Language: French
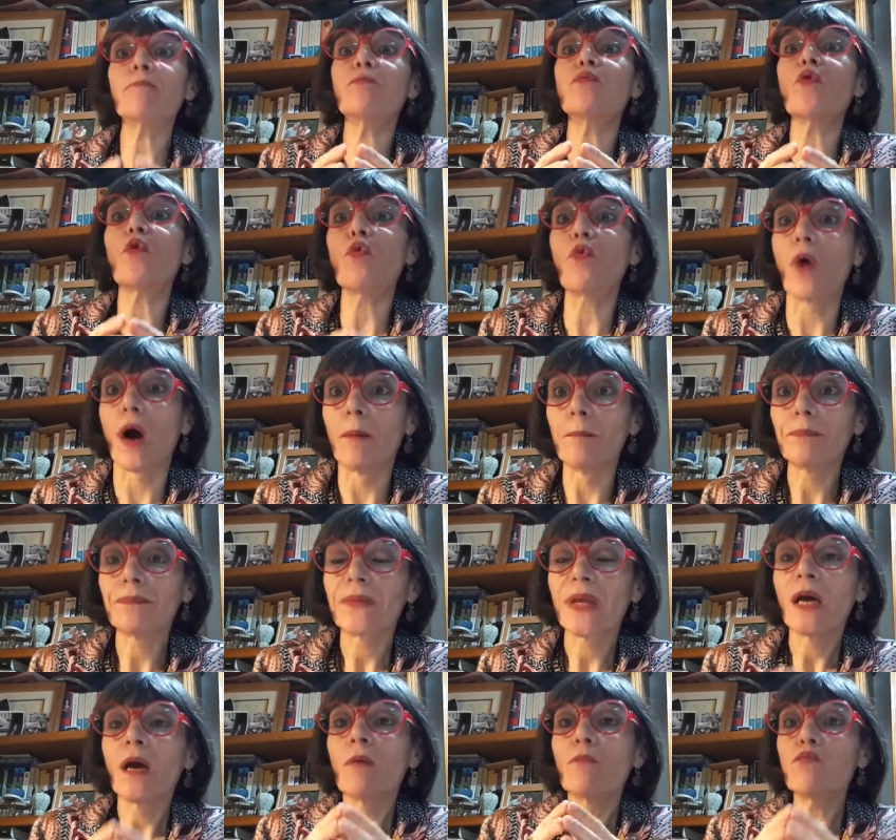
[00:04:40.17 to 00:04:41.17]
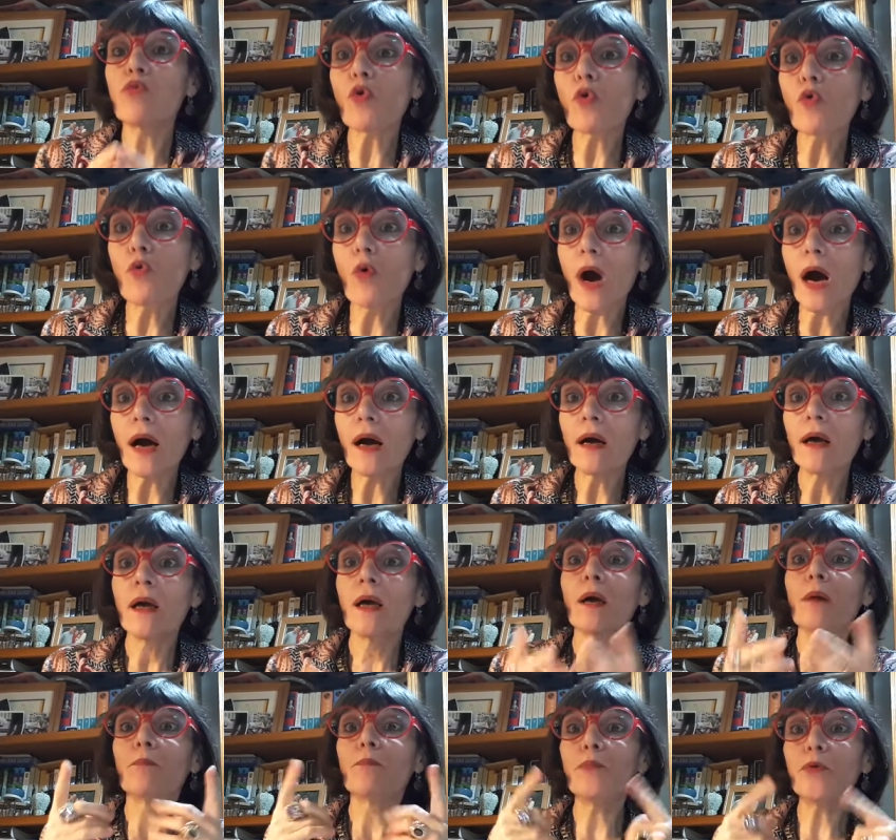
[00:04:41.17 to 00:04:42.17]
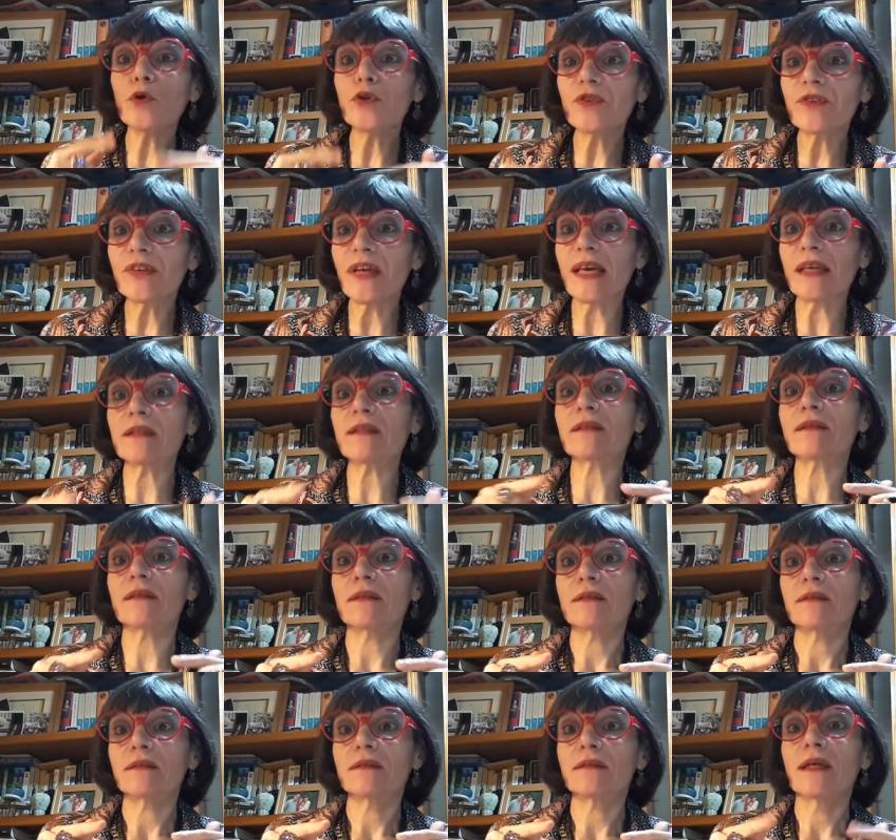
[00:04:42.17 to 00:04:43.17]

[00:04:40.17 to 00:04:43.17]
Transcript: Pourquoi Pourquoi Peut-être